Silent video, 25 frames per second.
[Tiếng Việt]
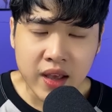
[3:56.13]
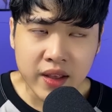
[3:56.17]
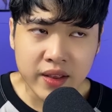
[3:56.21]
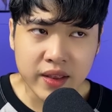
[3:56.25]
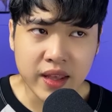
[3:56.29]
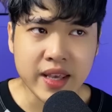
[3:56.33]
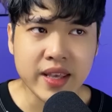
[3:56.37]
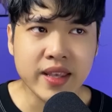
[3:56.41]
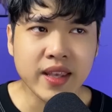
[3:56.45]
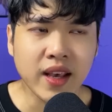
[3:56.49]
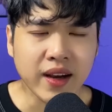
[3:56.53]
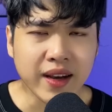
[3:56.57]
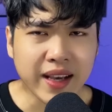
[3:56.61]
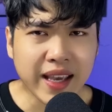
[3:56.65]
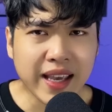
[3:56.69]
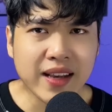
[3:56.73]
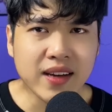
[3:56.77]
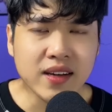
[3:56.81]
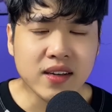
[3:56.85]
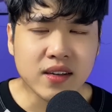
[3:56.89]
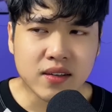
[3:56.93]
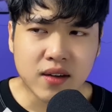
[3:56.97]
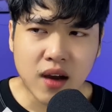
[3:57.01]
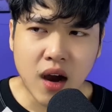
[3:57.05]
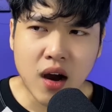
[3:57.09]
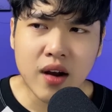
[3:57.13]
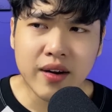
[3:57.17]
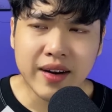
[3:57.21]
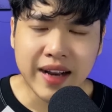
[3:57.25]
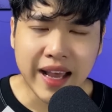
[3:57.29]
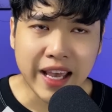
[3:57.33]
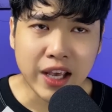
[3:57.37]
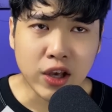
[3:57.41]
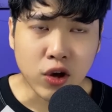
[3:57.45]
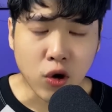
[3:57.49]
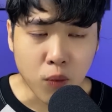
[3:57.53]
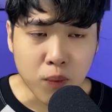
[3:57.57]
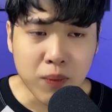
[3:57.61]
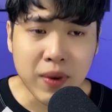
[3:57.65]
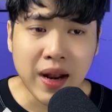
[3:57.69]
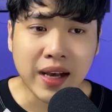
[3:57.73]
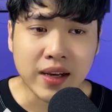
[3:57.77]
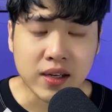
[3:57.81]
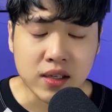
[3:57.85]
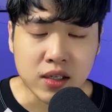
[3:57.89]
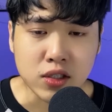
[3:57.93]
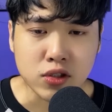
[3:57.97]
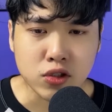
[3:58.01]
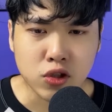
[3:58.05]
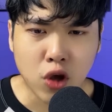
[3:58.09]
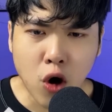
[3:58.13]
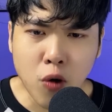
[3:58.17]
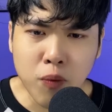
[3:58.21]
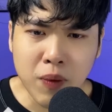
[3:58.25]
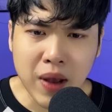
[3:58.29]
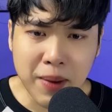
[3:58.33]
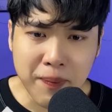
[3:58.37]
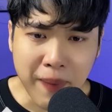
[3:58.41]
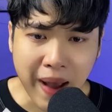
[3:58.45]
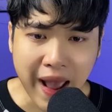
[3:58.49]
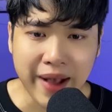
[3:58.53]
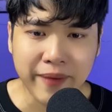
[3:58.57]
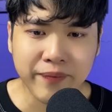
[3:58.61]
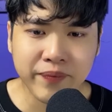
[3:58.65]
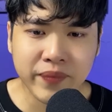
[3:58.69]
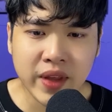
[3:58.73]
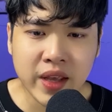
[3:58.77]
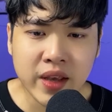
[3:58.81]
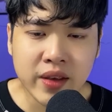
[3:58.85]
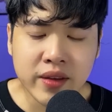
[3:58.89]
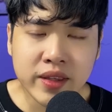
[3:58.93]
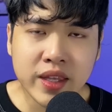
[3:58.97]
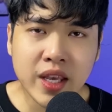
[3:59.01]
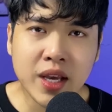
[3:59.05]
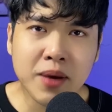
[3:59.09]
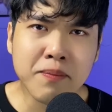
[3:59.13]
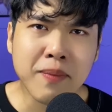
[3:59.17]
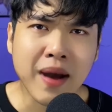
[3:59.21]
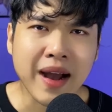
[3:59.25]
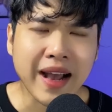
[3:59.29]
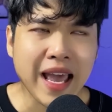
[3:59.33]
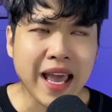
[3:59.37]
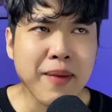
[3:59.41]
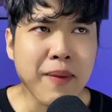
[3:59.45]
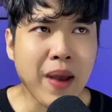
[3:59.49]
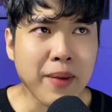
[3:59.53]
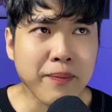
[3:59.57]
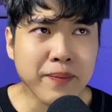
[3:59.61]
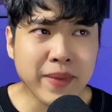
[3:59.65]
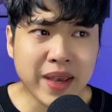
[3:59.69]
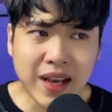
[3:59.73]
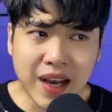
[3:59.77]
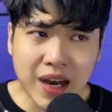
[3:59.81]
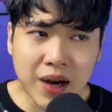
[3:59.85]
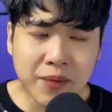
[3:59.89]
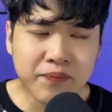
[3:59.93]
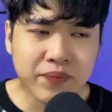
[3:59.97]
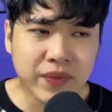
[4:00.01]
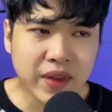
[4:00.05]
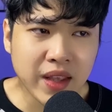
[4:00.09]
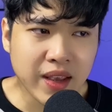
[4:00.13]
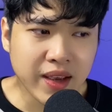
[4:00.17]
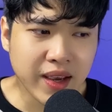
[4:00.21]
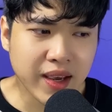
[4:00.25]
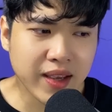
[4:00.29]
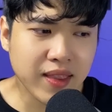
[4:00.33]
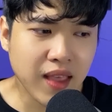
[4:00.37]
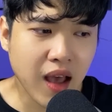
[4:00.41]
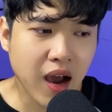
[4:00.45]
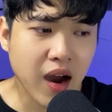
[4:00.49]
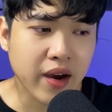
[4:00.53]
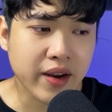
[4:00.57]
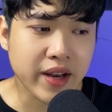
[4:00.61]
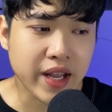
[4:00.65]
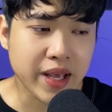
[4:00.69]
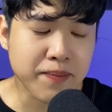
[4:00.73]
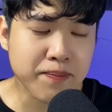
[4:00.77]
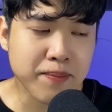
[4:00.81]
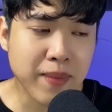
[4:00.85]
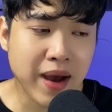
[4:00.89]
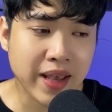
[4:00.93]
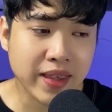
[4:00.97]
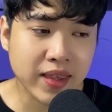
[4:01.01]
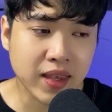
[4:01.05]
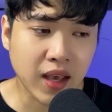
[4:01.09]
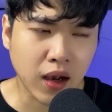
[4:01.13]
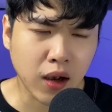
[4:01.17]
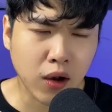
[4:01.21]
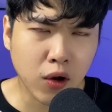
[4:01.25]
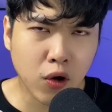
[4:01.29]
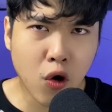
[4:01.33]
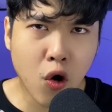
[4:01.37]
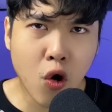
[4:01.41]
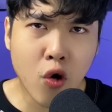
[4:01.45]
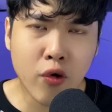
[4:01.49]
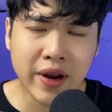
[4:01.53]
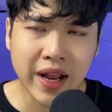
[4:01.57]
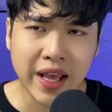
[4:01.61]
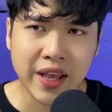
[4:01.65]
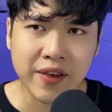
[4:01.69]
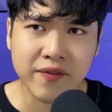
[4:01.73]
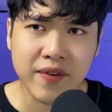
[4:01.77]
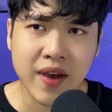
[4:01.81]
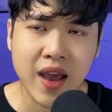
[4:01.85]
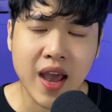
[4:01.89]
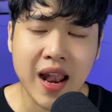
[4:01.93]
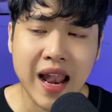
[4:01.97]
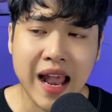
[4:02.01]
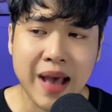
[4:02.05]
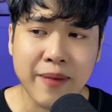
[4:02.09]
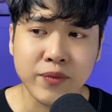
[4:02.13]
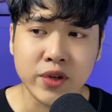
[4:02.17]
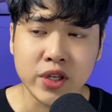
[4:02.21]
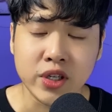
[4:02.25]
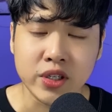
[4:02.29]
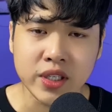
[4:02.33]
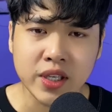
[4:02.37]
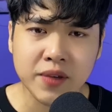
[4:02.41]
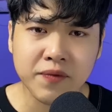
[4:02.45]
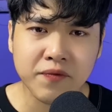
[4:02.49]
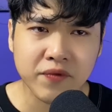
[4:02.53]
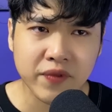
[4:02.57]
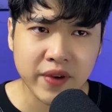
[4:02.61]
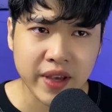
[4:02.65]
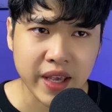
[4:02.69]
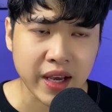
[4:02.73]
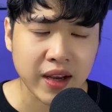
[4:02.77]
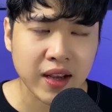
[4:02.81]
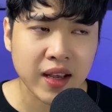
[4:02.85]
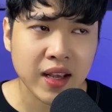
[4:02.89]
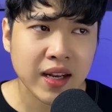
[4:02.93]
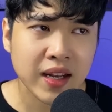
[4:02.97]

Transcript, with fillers: Thì những cái người con này cũng là người tốt các bạn. Nhưng mà các bạn biết không, cái thời điểm mà nhận cô này về làm người giúp việc